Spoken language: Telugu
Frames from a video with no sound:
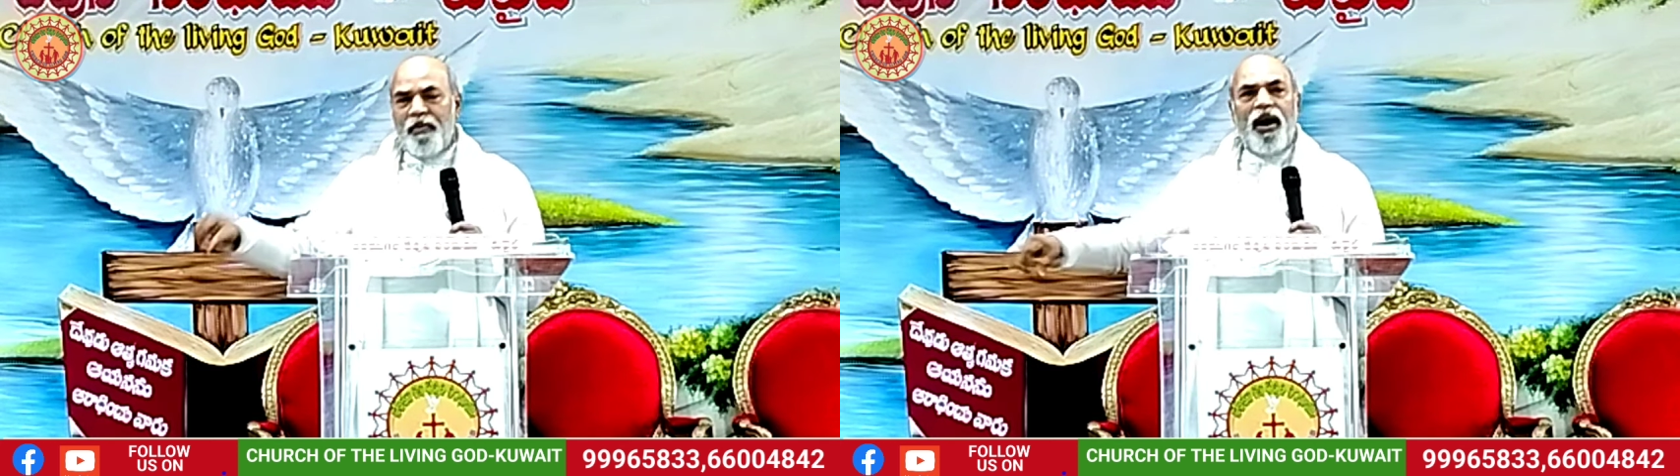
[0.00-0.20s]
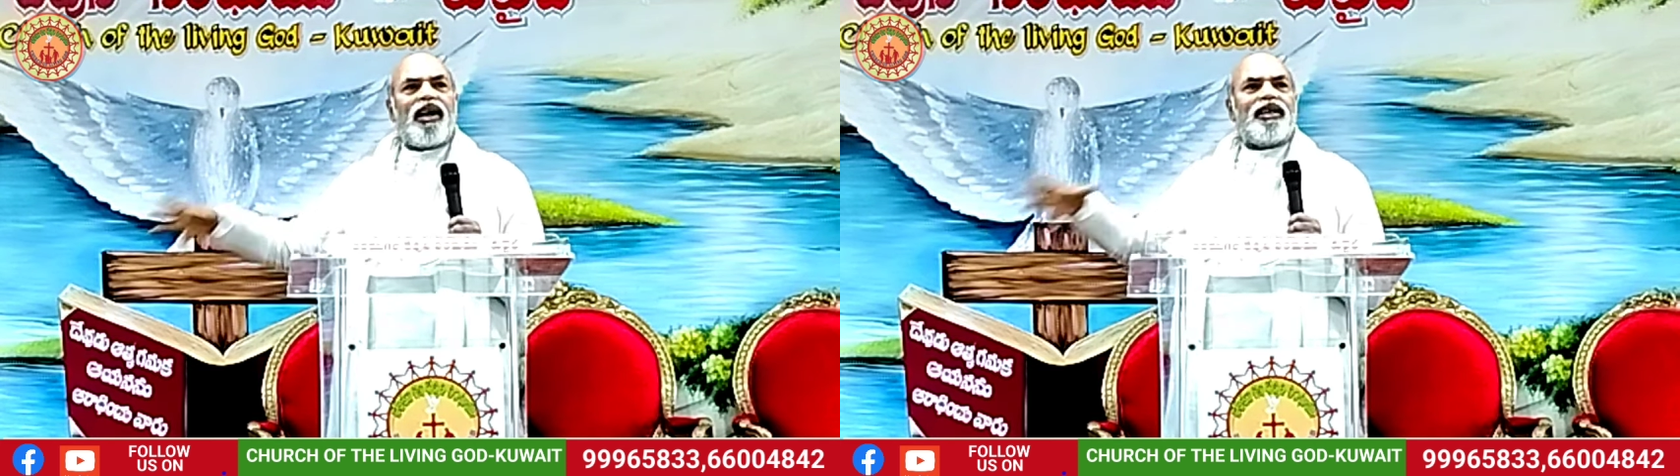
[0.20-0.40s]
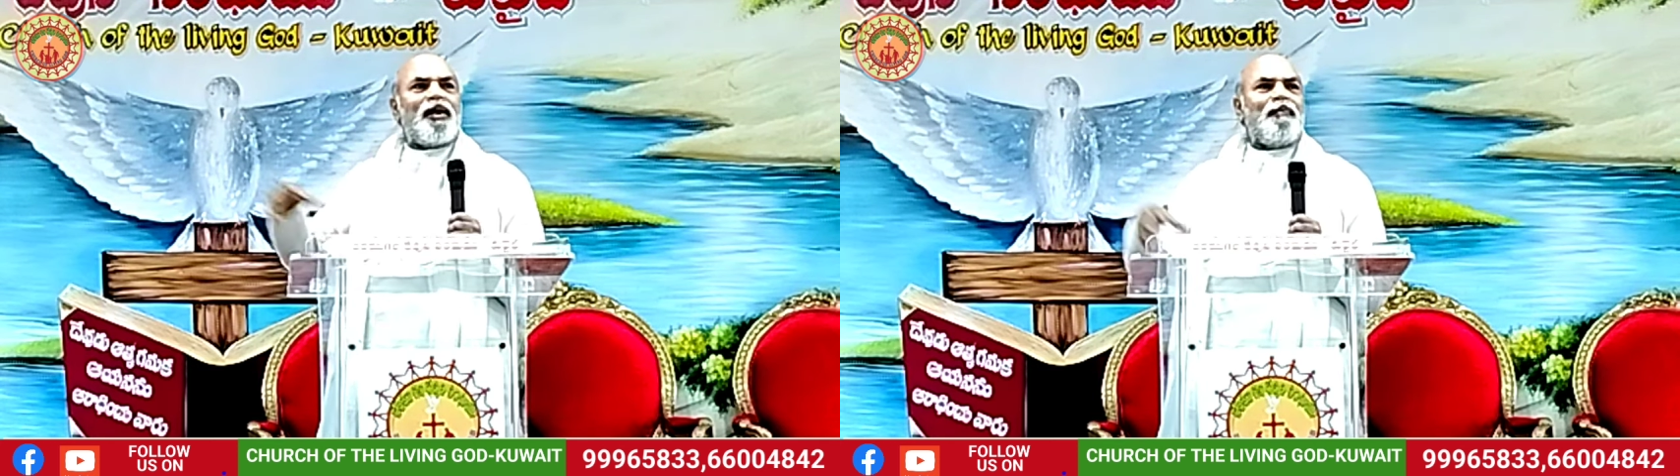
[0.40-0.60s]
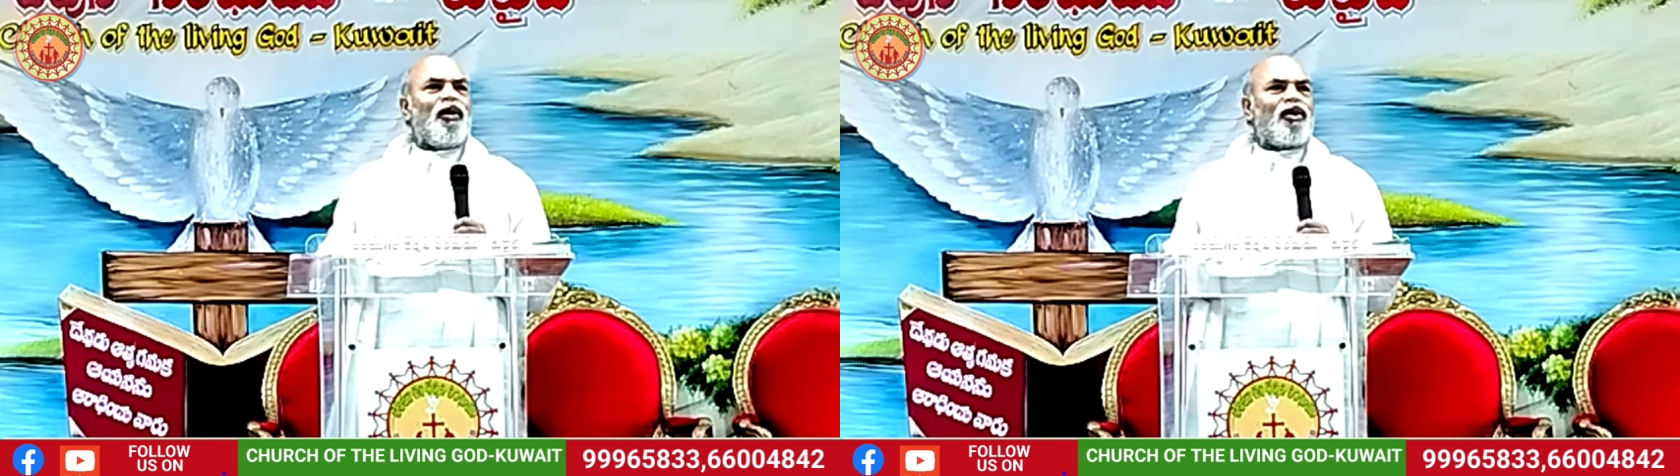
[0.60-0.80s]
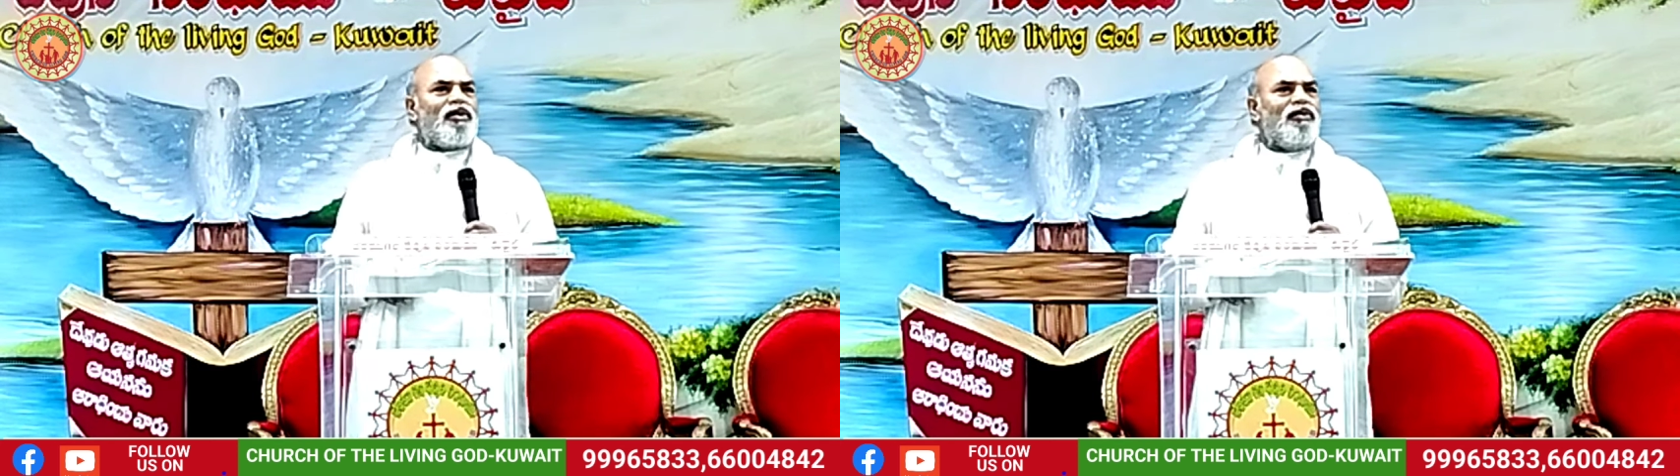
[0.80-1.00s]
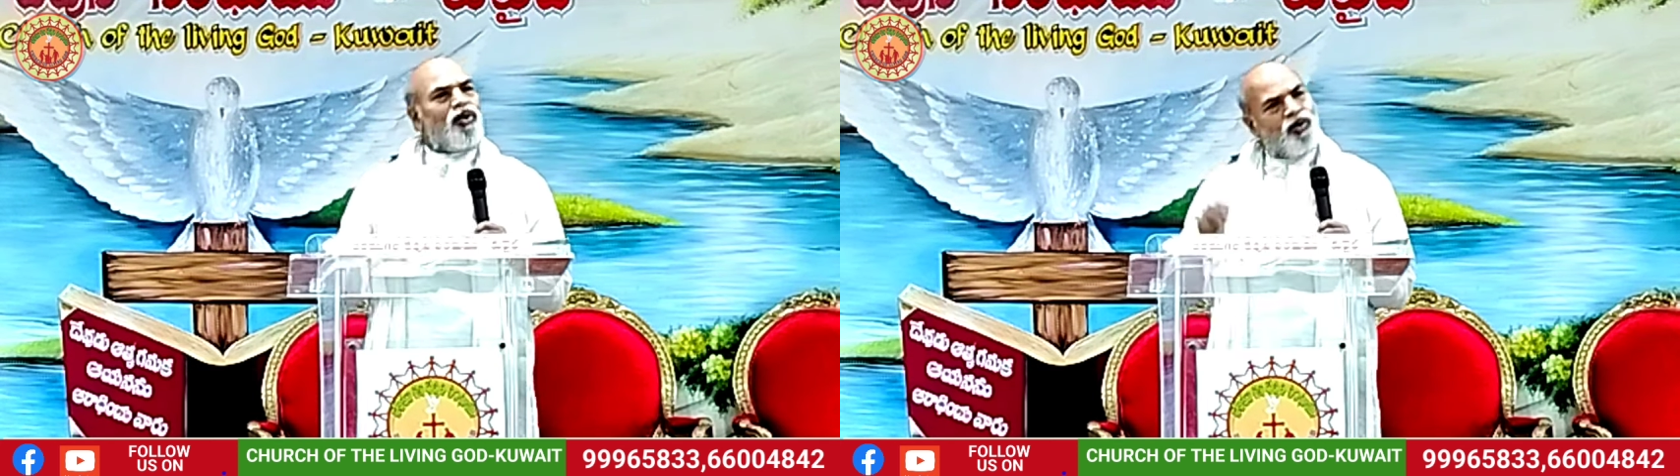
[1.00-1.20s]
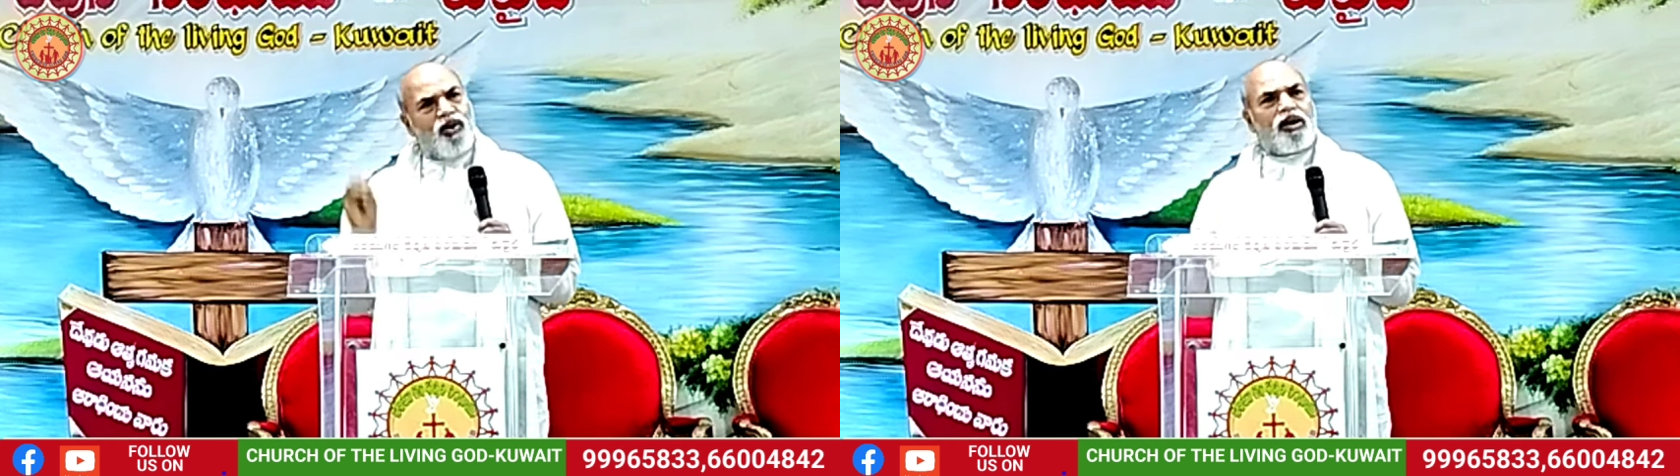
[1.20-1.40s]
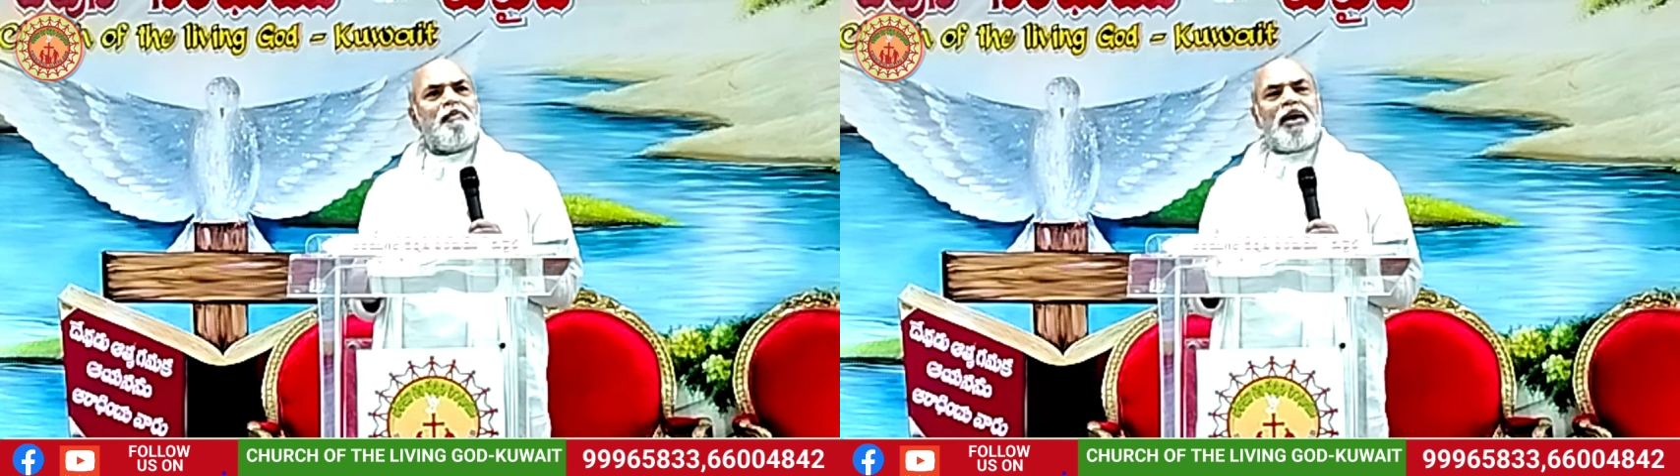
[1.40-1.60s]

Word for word: బాగా సపోర్టర్ ఒక కూటం